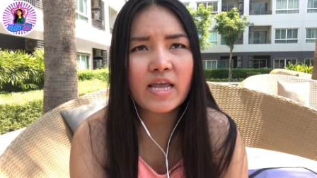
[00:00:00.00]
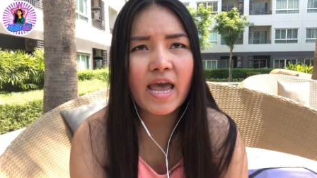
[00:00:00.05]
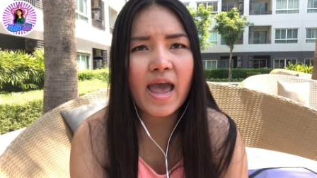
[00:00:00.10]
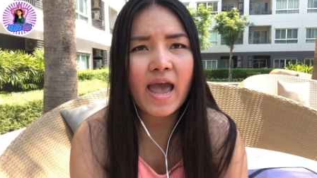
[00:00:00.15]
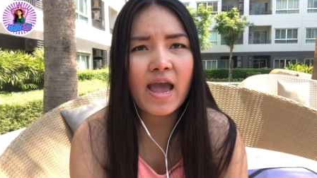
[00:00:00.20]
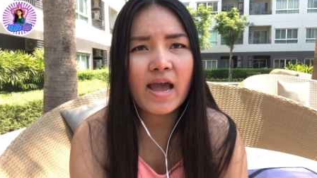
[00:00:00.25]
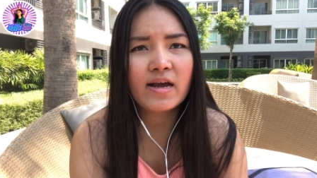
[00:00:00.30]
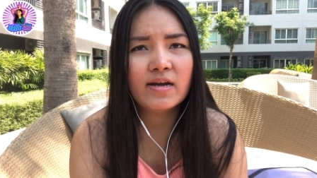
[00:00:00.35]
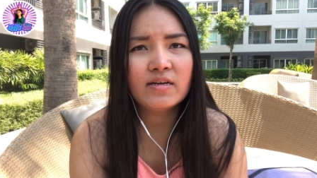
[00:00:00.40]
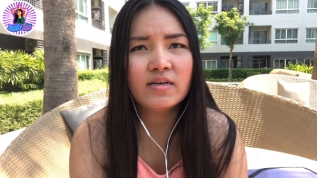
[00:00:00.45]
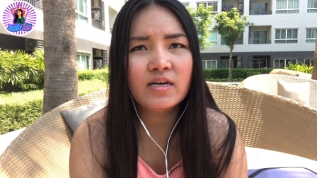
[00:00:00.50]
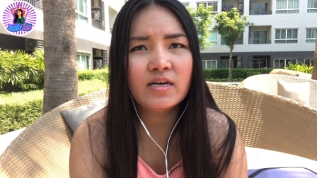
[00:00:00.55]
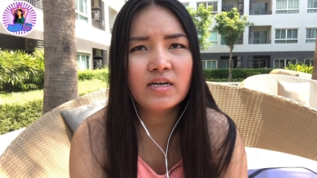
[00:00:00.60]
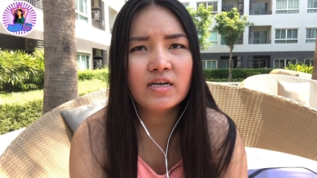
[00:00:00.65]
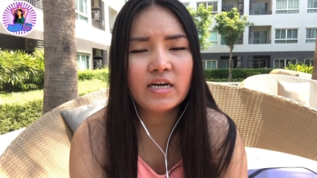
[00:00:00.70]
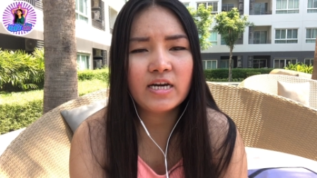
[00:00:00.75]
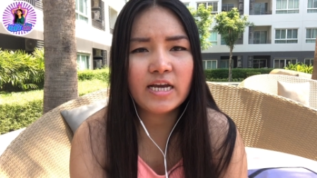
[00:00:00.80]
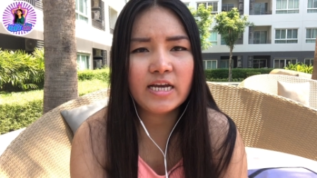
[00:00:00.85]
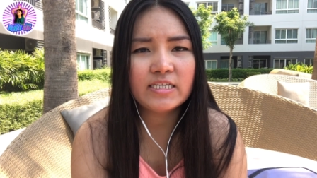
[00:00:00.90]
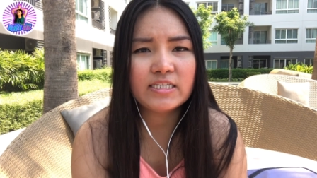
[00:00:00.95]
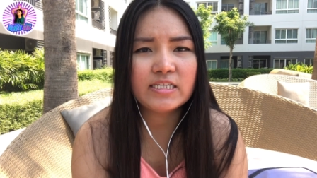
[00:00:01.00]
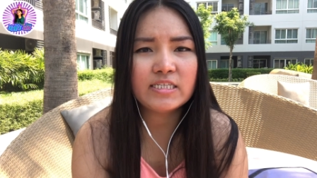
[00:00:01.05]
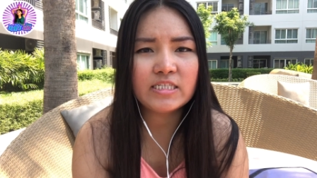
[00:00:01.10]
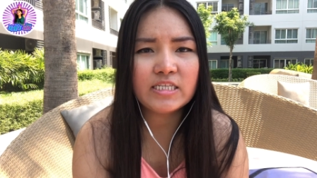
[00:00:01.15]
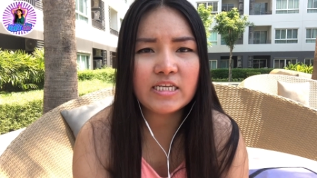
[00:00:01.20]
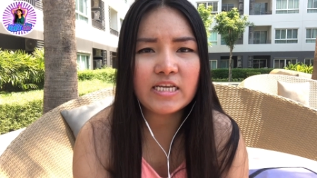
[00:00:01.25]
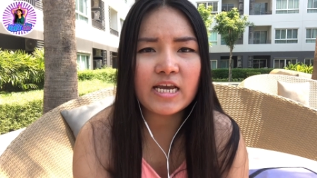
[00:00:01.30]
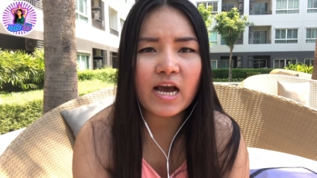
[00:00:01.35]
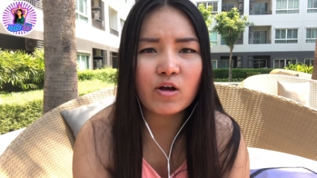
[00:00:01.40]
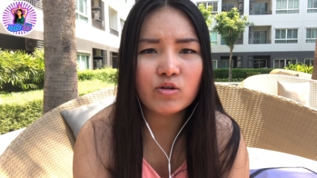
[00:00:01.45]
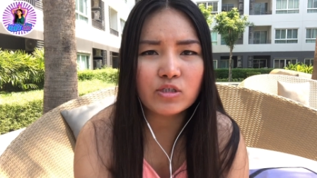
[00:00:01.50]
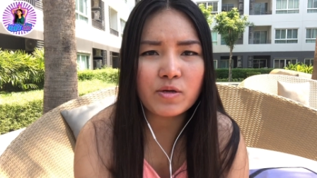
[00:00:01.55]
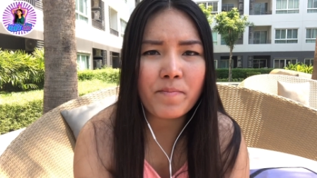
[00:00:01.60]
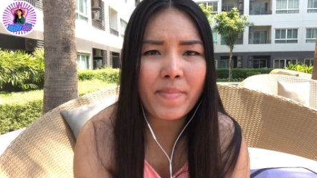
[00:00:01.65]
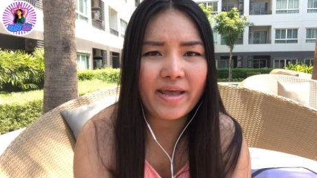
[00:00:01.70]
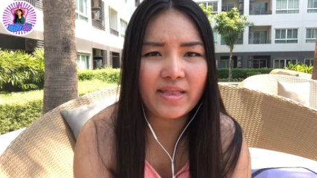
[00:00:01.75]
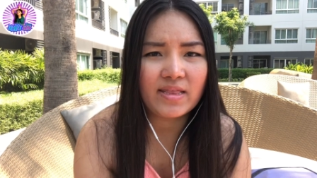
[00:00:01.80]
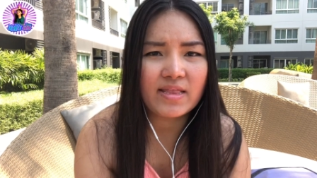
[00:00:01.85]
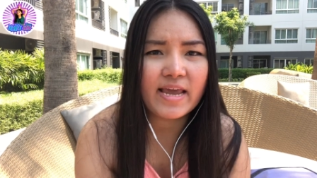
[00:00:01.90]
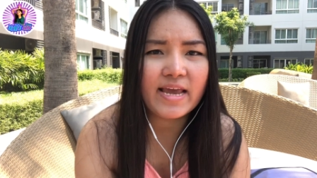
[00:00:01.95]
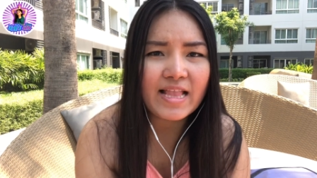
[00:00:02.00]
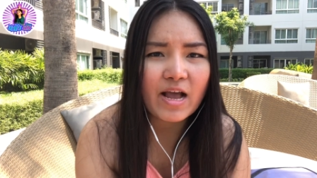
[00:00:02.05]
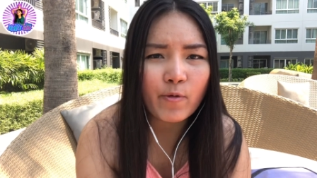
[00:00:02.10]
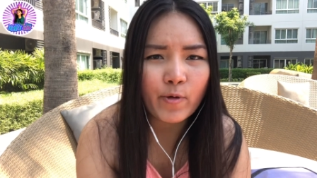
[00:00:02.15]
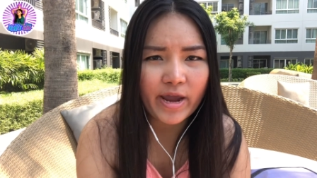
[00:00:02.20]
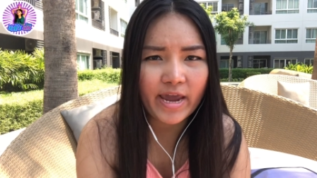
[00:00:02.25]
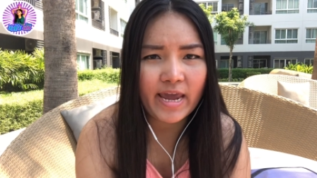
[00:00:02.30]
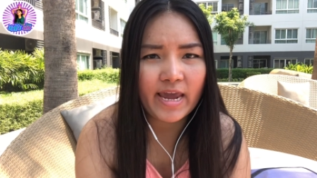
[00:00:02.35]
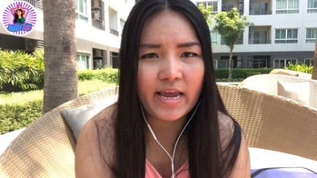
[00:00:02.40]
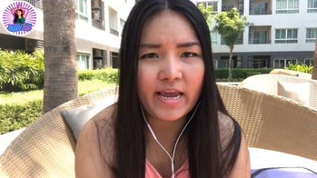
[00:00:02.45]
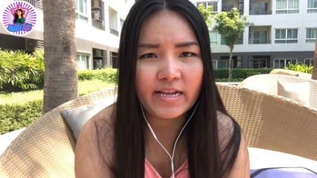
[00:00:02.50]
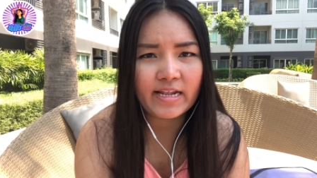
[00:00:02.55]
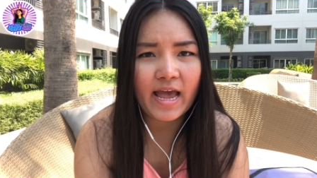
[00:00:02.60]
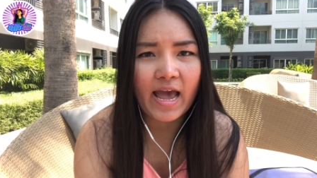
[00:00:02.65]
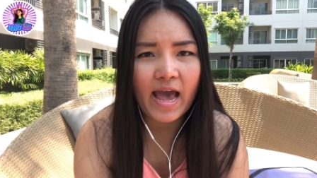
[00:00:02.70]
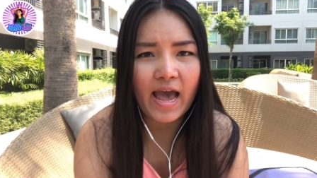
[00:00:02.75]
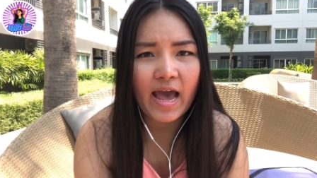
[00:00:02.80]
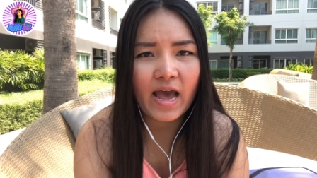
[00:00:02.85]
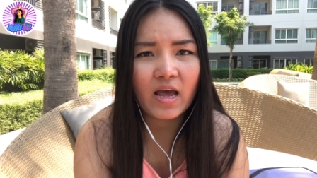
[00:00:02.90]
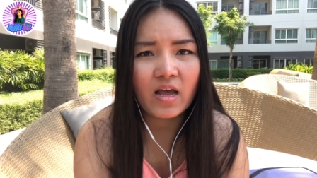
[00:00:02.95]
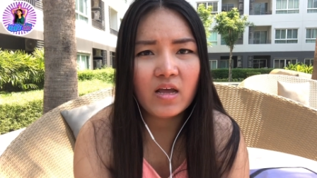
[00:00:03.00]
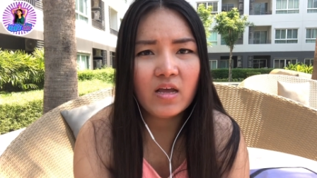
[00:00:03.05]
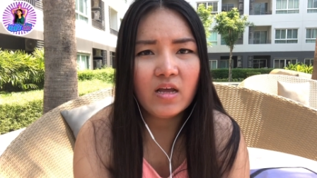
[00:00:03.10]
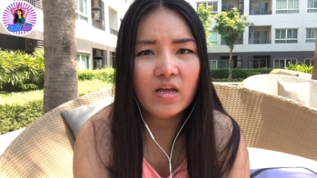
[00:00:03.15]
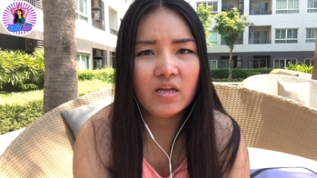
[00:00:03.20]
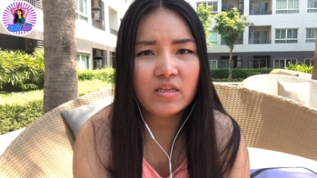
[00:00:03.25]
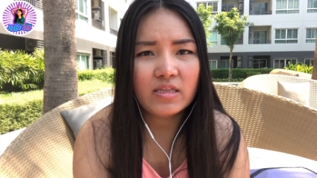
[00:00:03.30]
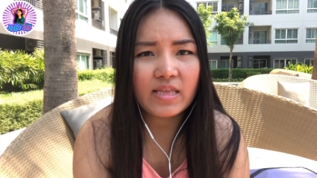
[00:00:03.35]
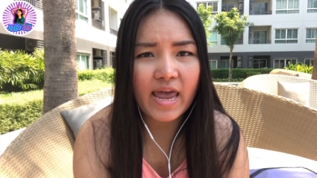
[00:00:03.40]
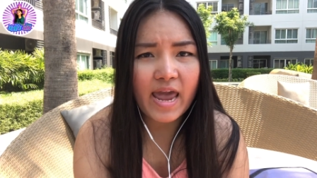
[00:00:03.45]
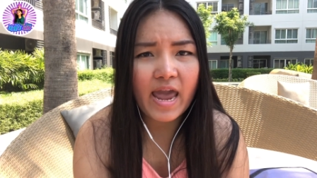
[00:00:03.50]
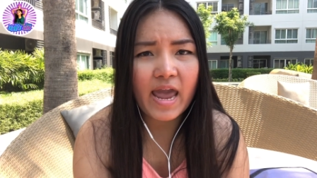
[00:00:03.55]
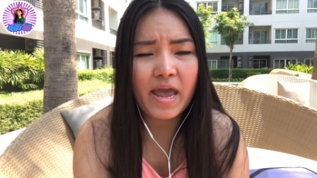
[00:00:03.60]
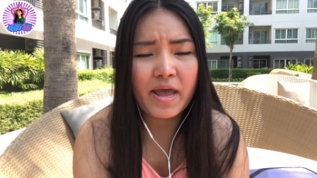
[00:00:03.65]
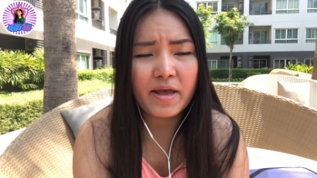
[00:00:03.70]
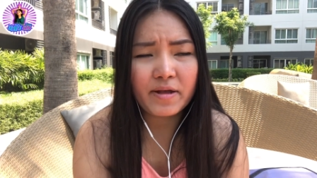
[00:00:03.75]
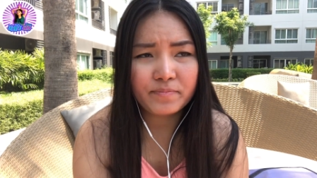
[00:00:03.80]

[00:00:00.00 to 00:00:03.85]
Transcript: ทางเอเจนซี่เขาจะแมทให้เราเองนะคะแต่